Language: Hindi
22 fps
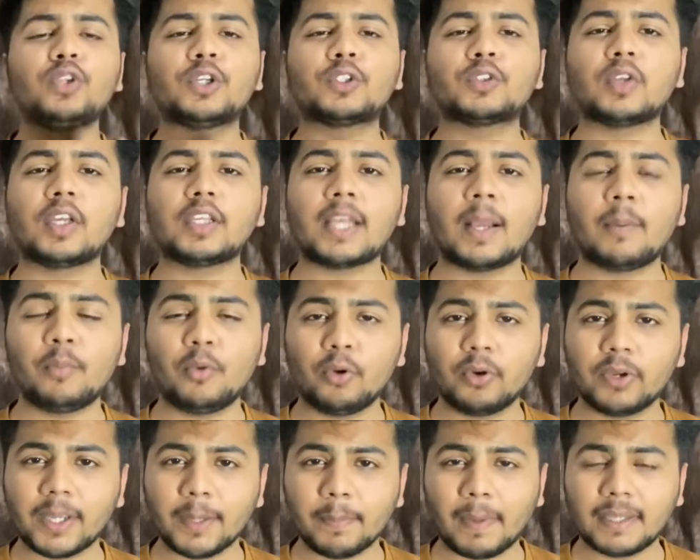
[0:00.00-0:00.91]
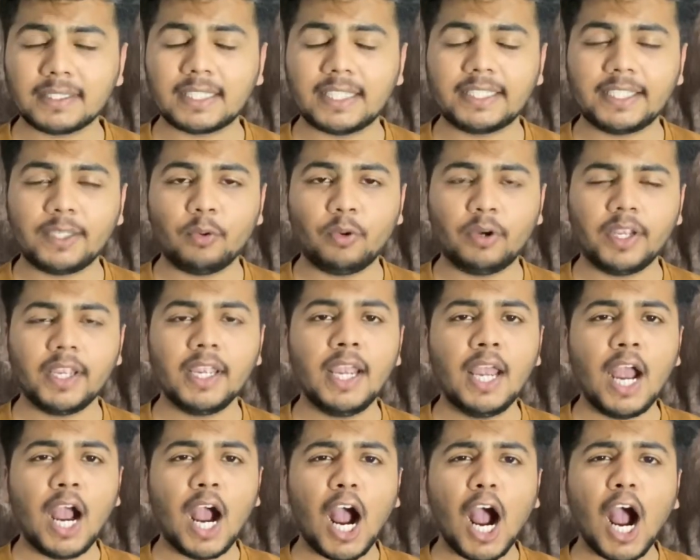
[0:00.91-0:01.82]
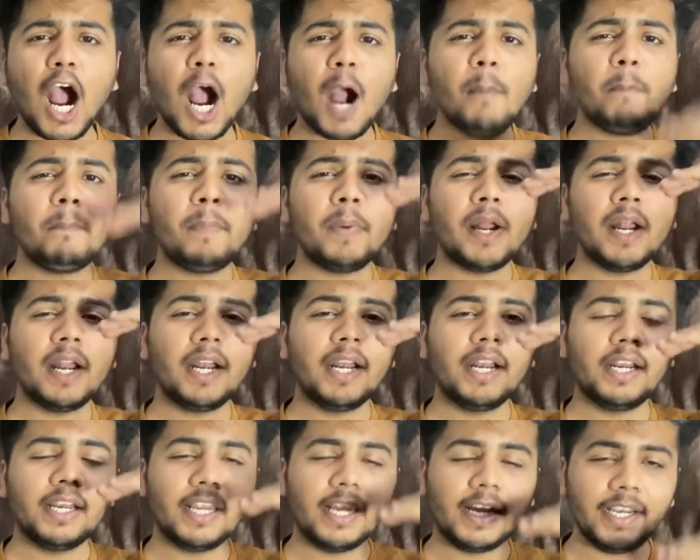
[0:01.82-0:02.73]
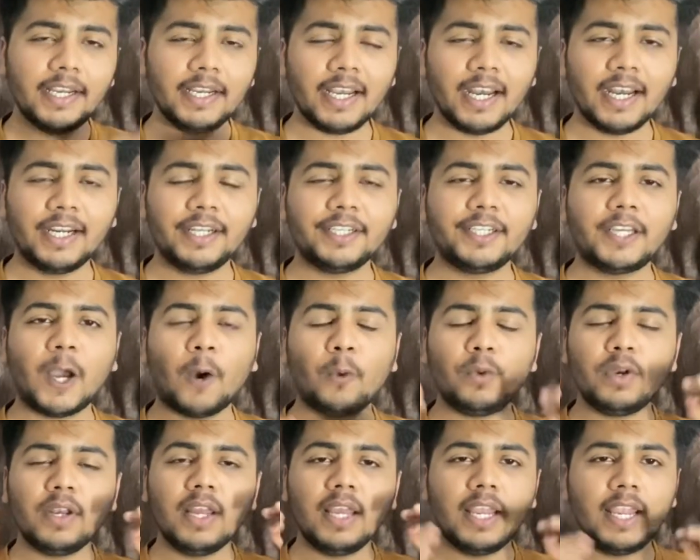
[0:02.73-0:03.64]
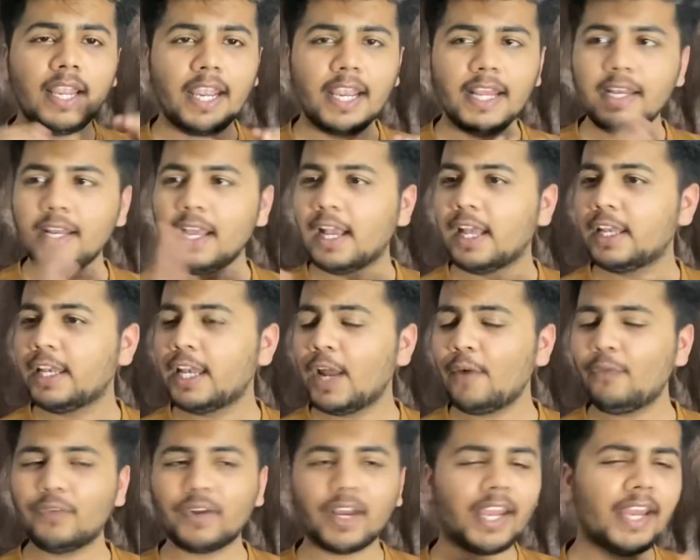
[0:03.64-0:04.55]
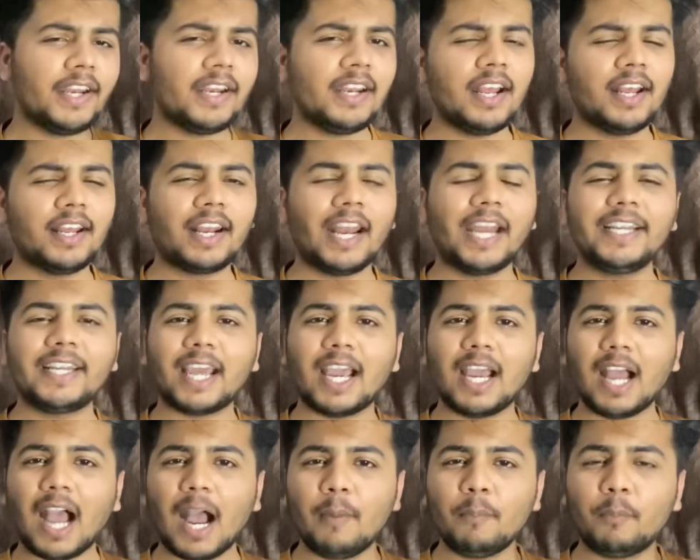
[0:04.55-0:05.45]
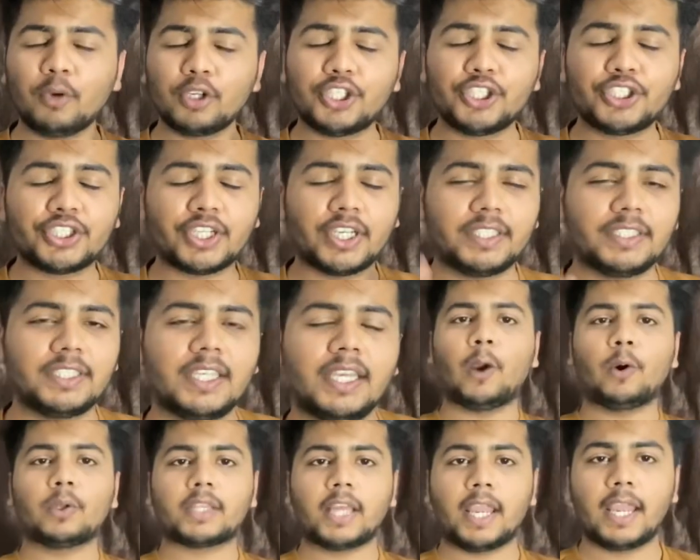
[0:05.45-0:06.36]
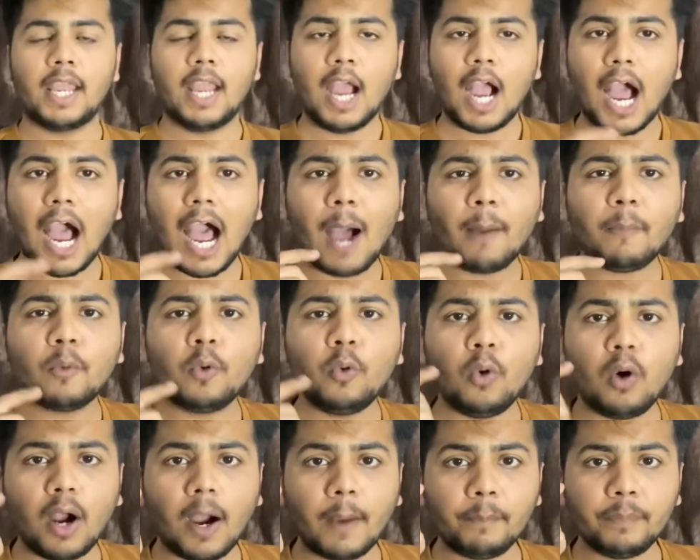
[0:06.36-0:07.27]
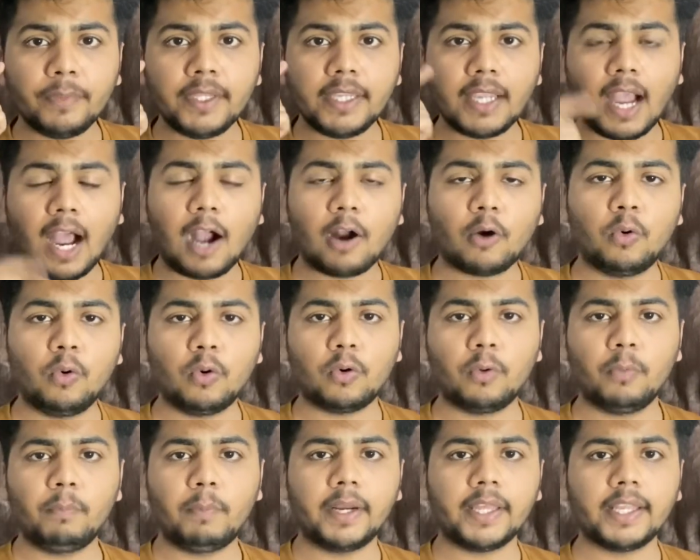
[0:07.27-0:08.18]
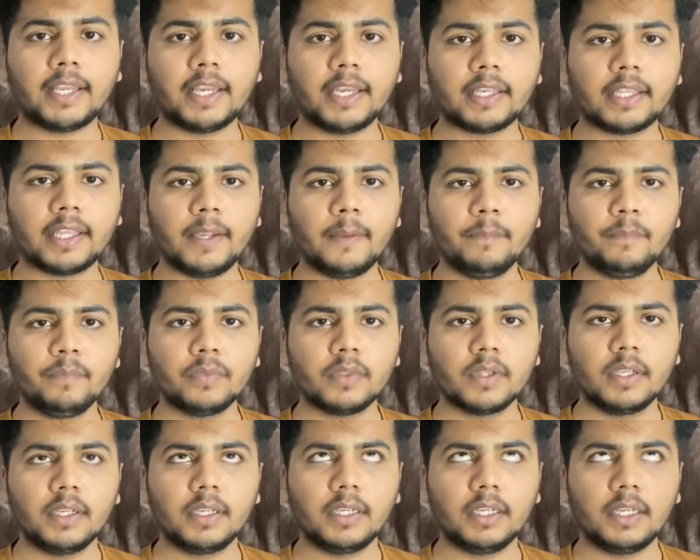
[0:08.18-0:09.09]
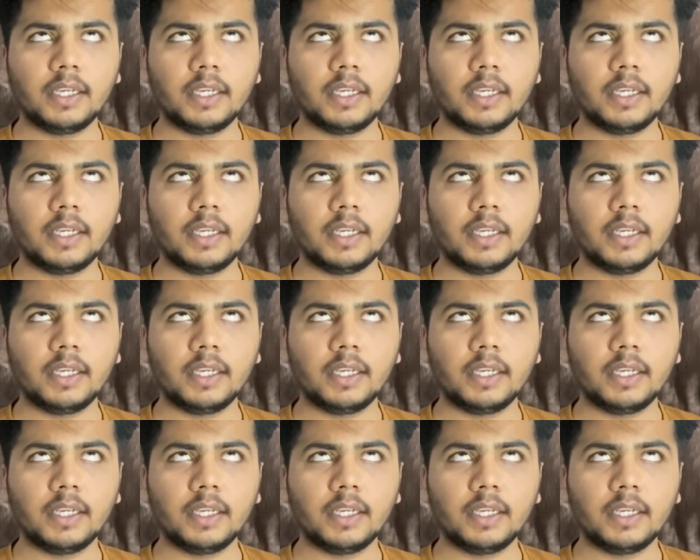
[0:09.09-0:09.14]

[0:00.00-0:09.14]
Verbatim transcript: फोर्थ जो एक्सरसाइज हम लोगों के पास आती है वो है अप एंड डाउन एंड लेफ्ट एंड राइट पोजिशन मतलब क्या होता है आपको अपनी आंखों को बड़ी करके